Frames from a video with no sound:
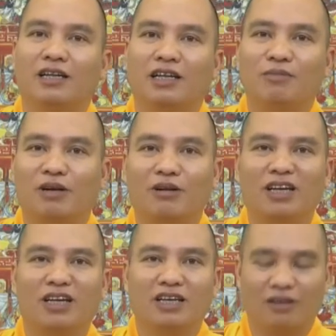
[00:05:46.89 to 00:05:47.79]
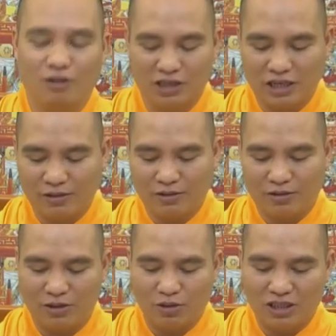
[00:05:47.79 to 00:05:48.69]
thì mình có thể gì nói sếp
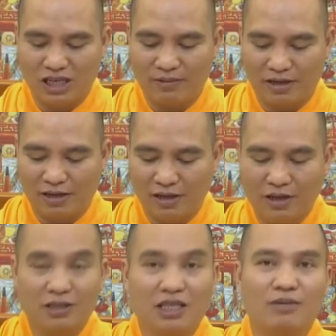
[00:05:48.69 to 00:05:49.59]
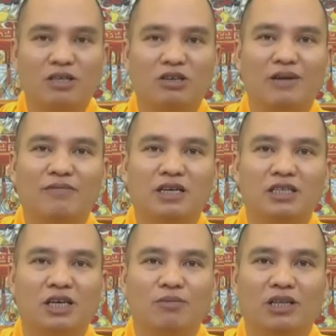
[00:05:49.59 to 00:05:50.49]
nói dối sếp là sếp ơi cho em về
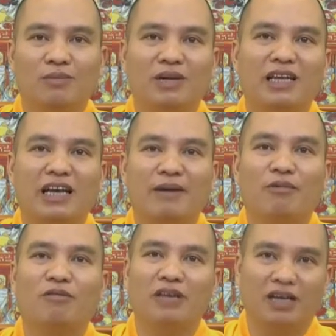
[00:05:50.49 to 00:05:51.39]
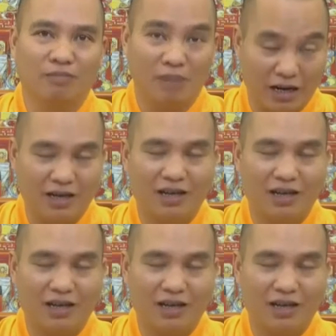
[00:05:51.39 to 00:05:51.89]
sớm một tiếng nay nhà em có việc bận